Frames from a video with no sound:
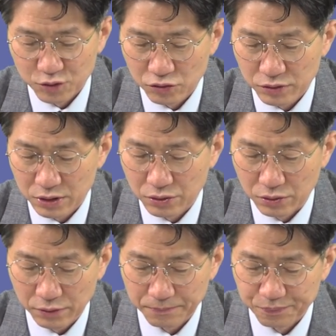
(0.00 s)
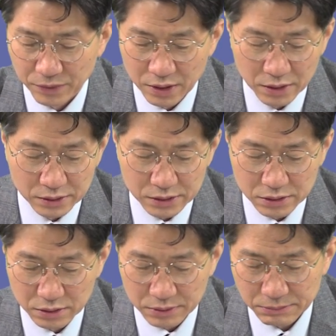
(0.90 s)
서광교
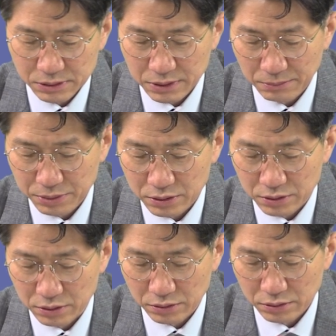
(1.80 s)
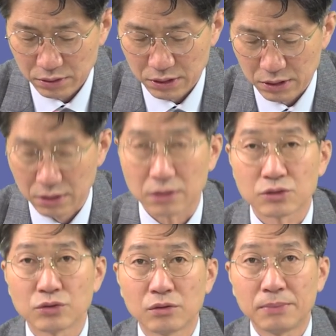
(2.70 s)
지금 삼십삼 평형 예,
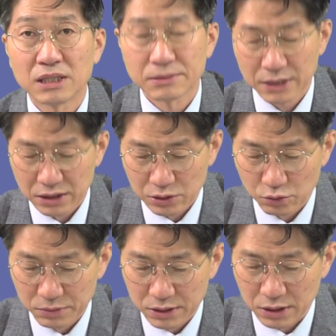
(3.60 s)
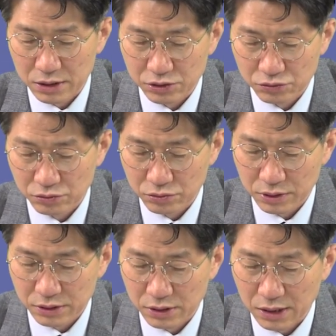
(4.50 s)
전용 팔십사 제곱미터 기준으로
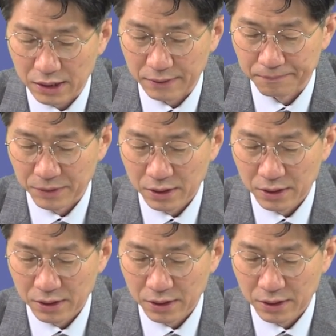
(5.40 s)
했을 때